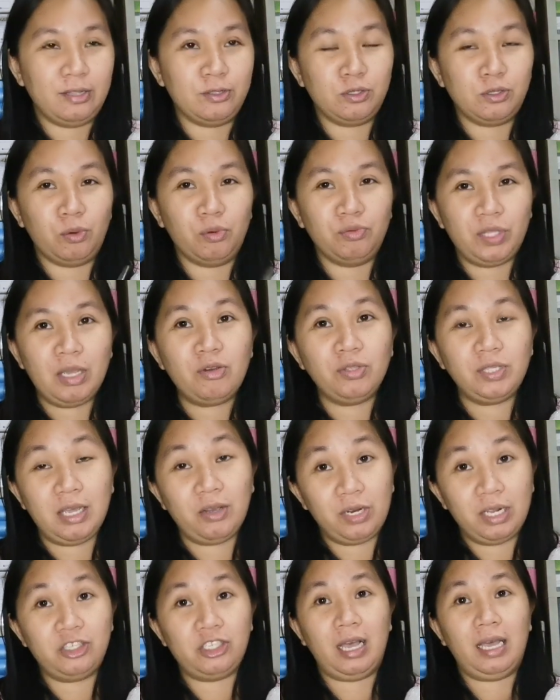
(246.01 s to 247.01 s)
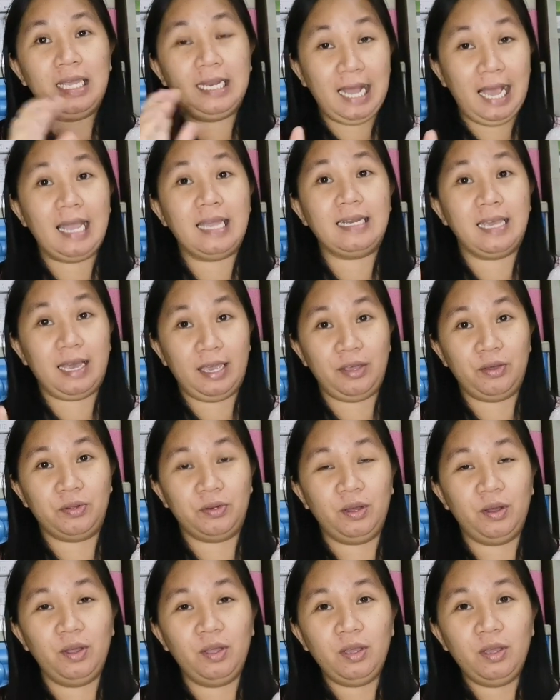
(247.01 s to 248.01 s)
Ayan, so unti-unti ko na siyang inaani
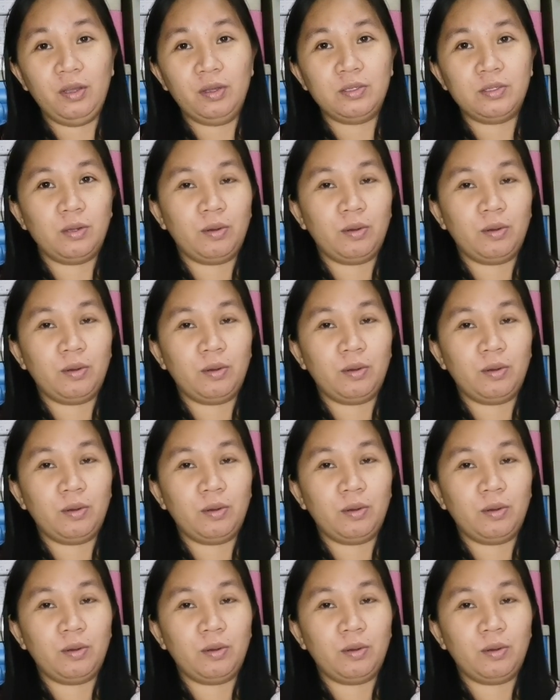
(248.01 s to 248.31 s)
ngayon, no?